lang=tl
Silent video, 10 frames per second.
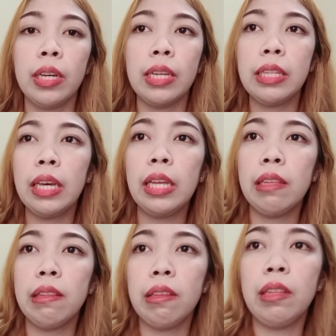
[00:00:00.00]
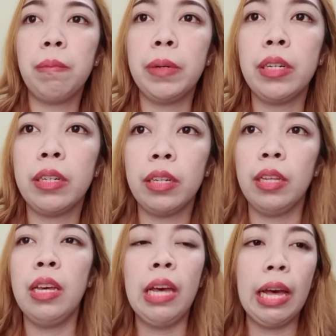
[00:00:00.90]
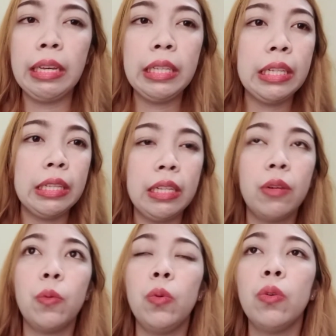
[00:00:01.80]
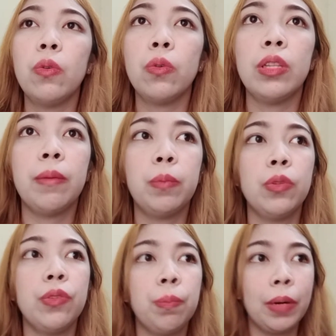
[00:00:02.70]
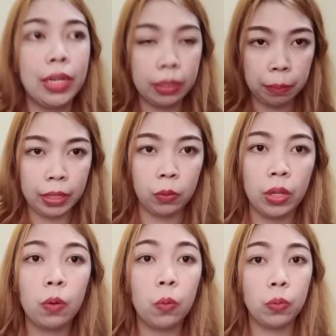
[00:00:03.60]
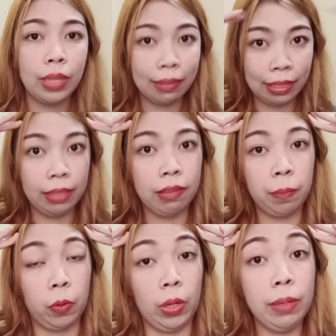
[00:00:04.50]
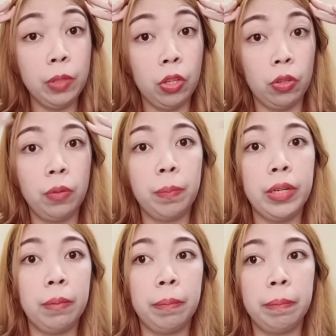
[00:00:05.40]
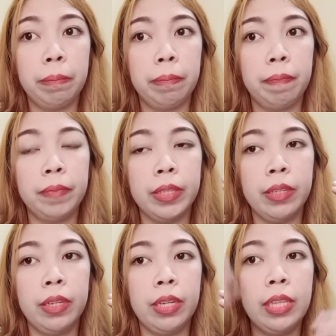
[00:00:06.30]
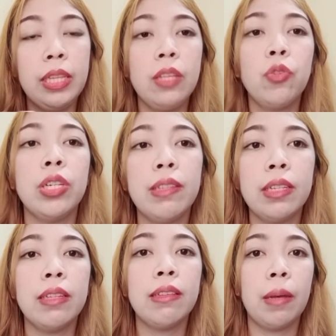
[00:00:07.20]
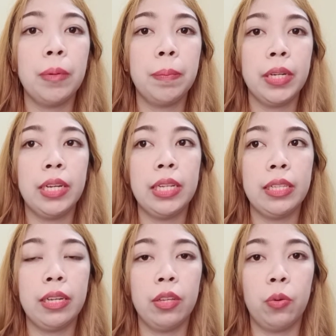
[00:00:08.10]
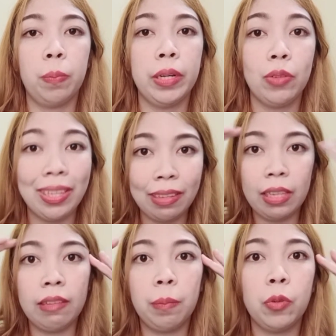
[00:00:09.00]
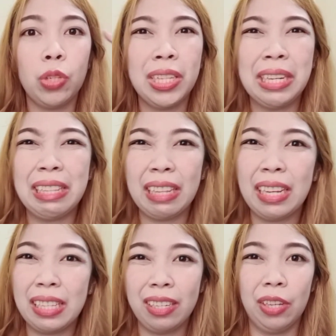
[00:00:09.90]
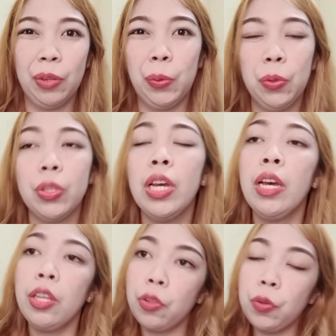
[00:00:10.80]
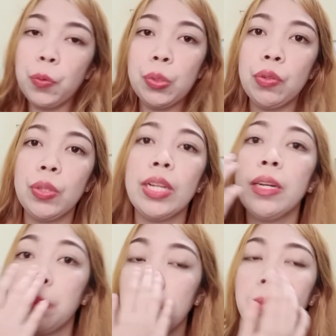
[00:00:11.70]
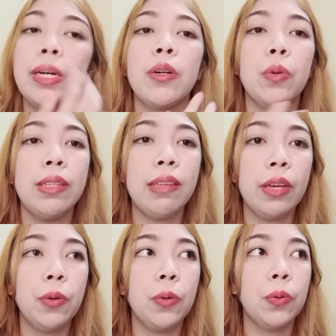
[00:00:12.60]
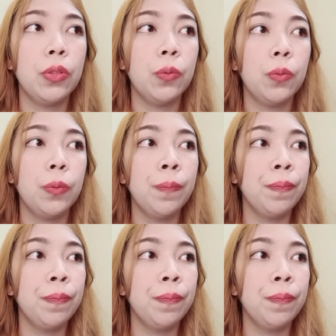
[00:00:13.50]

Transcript: kahit kay Elcid, parang ang init ng ulo ko. Tapos parang meron akong nasa isip ko. Alam niya yun, yung parang hindi nyo siya sinasabi pag galit kayo, pero nasa isip nyo siya, nakilt na kilt kayo. Yun, yun yung gusto ko talagang mabago kasi ayoko nung